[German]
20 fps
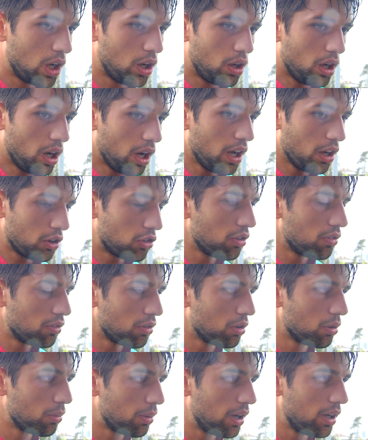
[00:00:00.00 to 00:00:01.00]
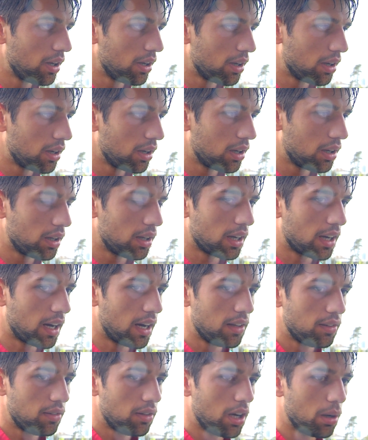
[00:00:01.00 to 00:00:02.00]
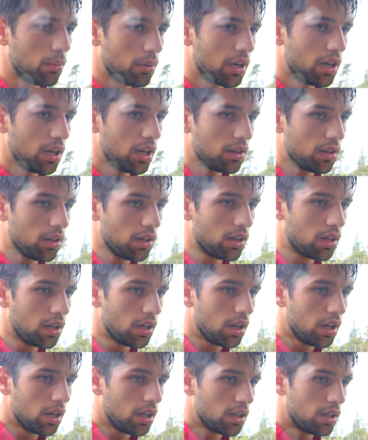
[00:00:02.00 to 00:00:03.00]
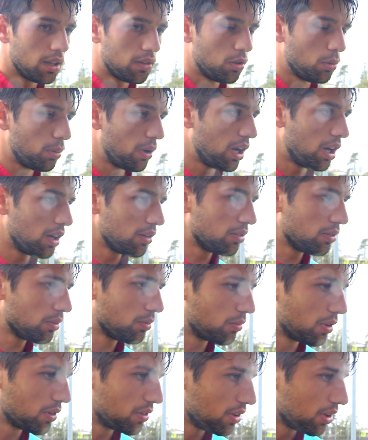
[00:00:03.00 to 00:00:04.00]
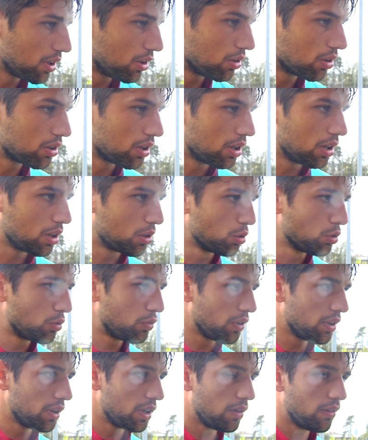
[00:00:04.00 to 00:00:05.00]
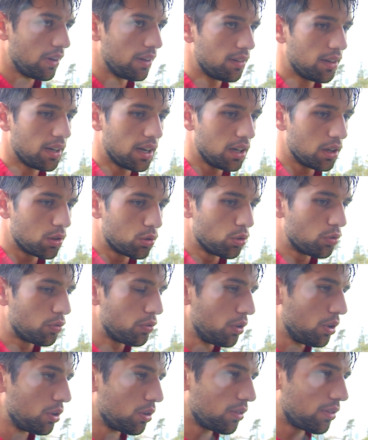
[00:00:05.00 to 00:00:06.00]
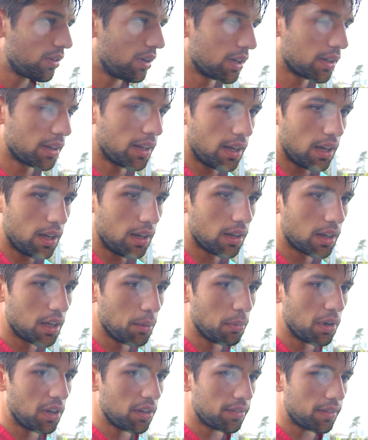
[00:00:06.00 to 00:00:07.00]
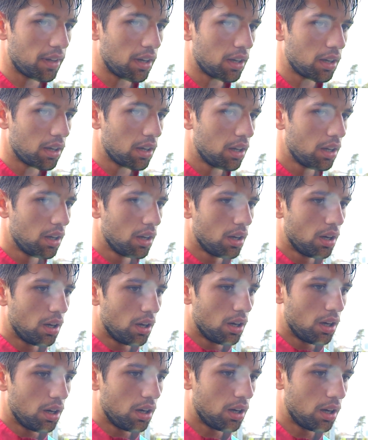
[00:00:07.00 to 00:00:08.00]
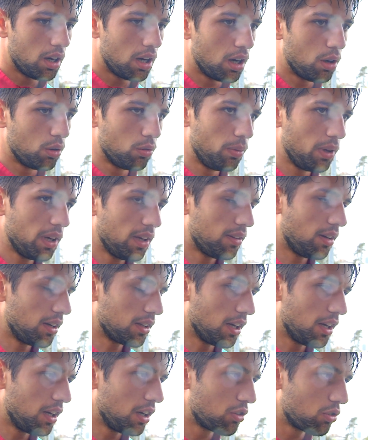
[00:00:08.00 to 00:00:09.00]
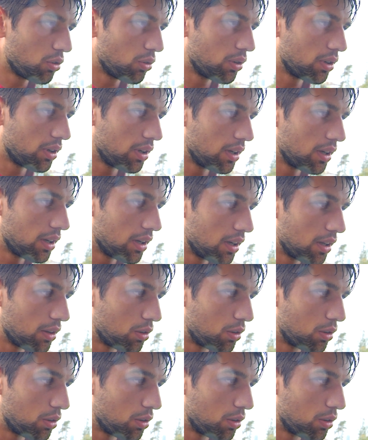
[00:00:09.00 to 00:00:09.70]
Ja, er schützt nochmal der, der Geiste, aber er hat ihn das überlassen, was ich auch äh, gut finde, wenn sich einer gut fühlt und sagt, hey, gib mir das Ding äh, und wie gesagt, er hat ja schon äh,